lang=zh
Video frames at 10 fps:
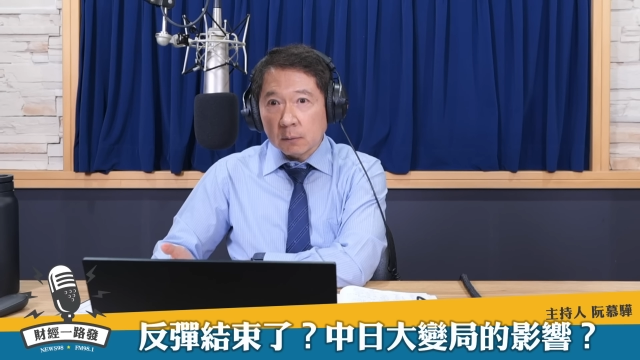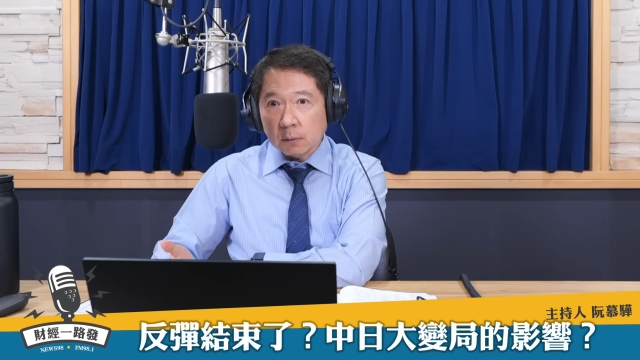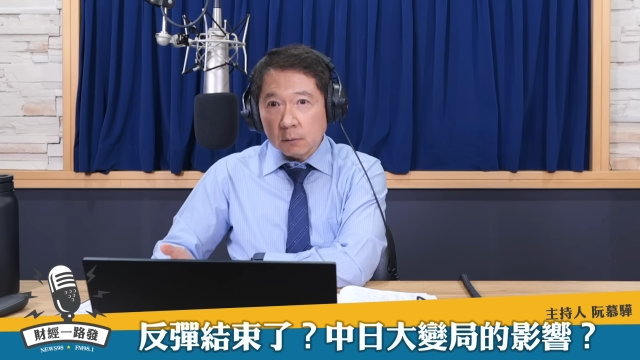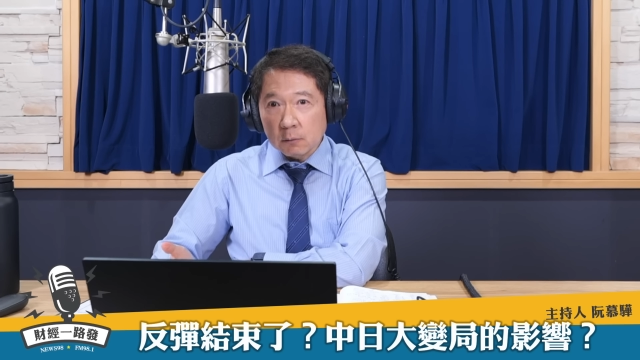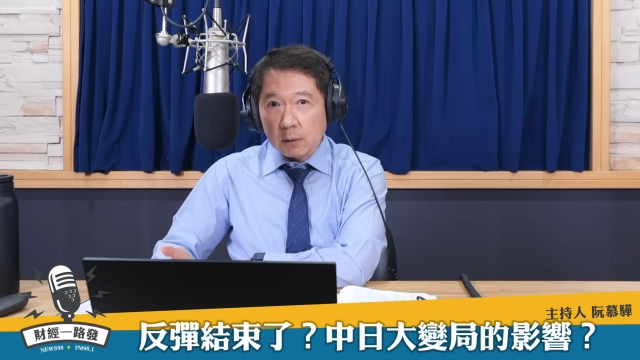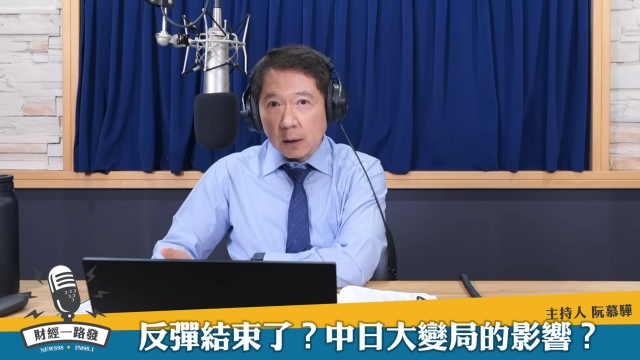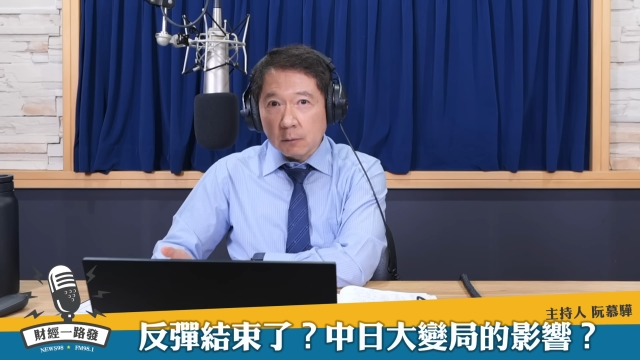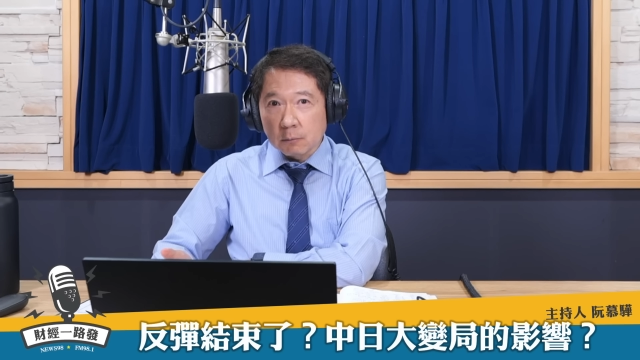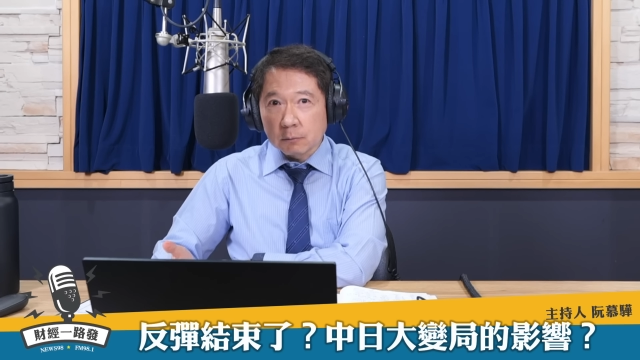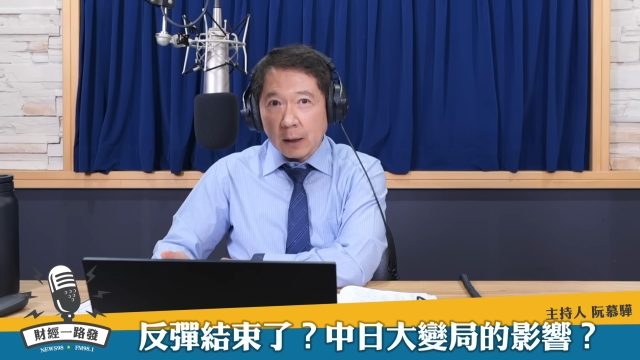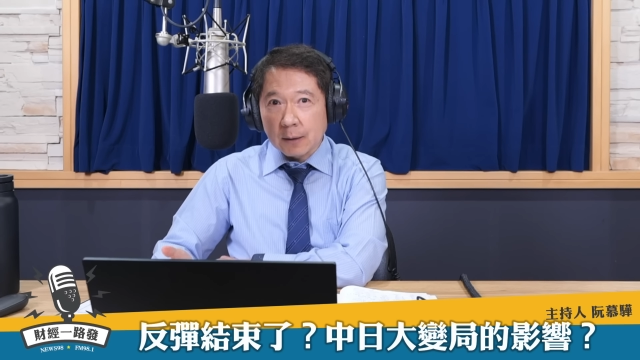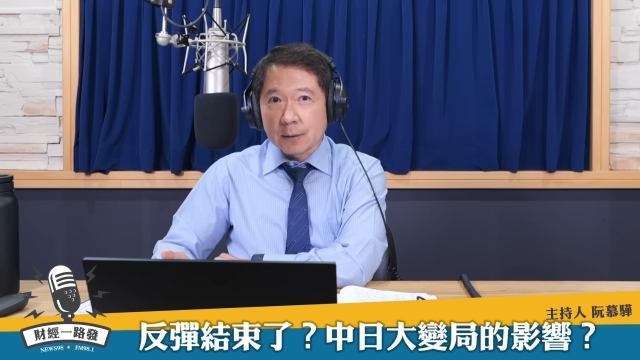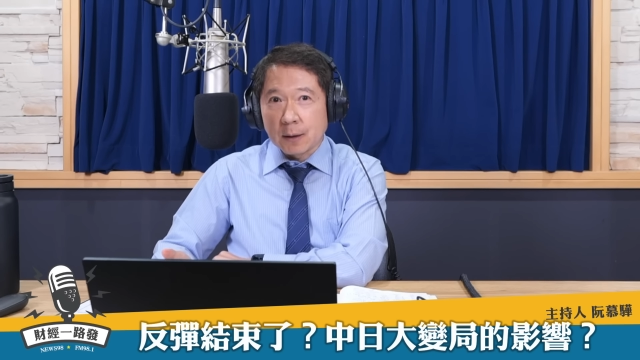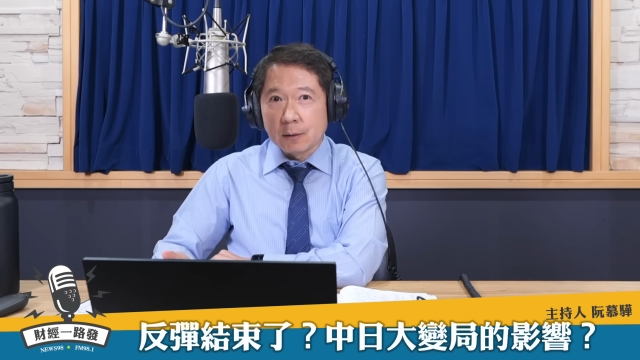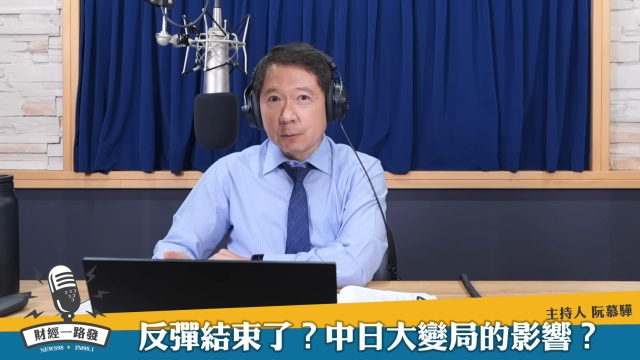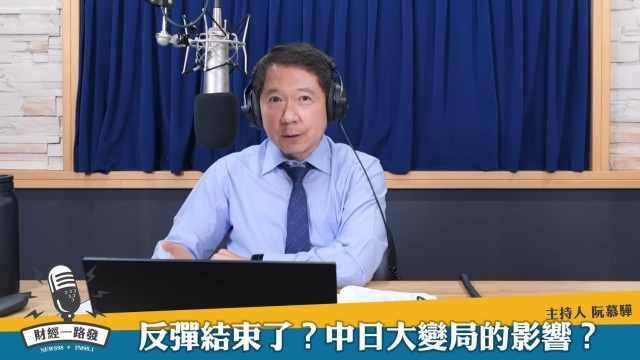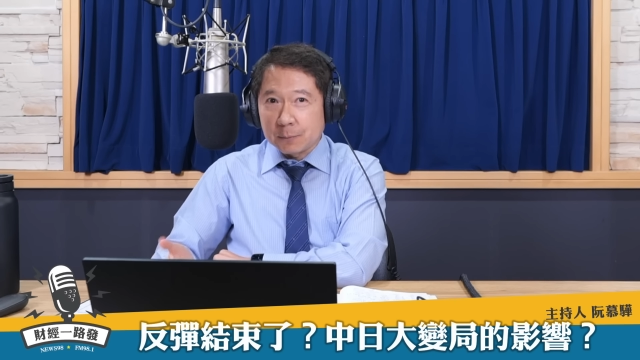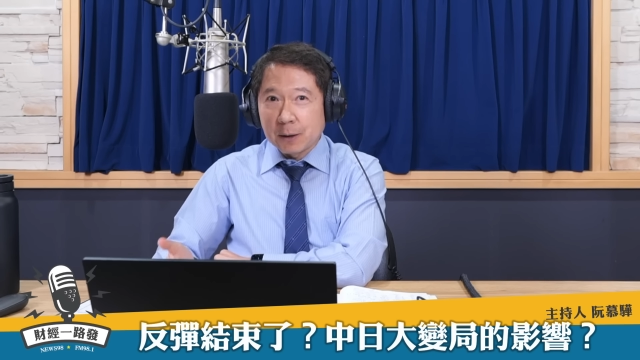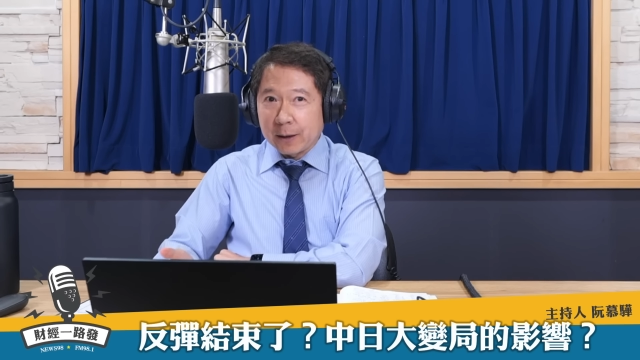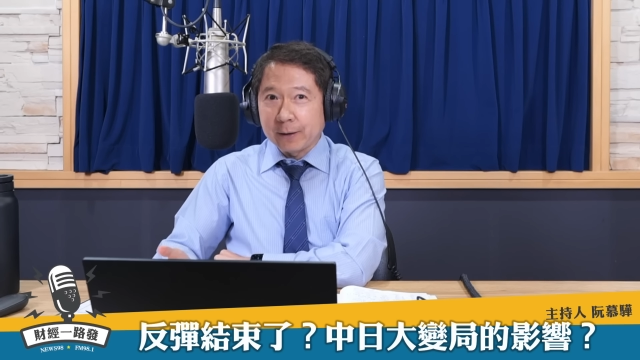的入港股大涨，我怎
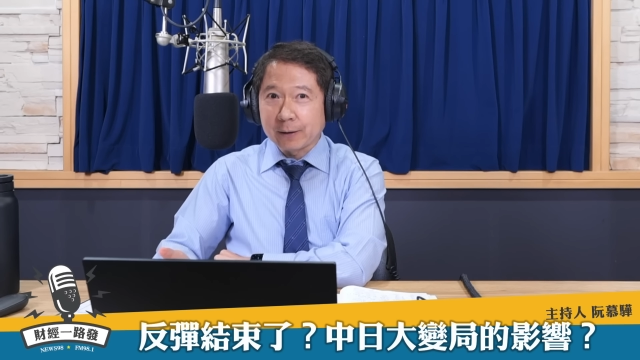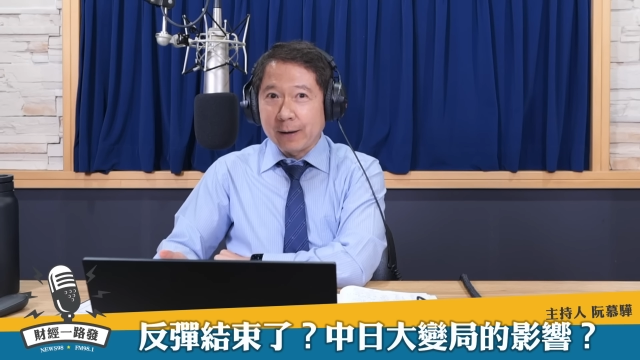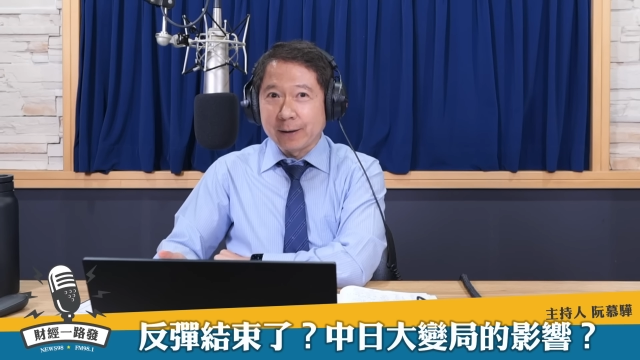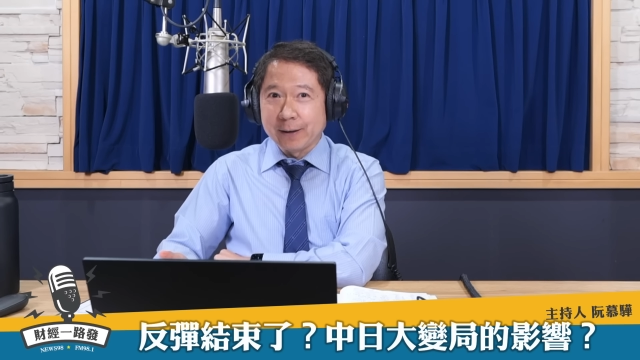么可以大跌呢？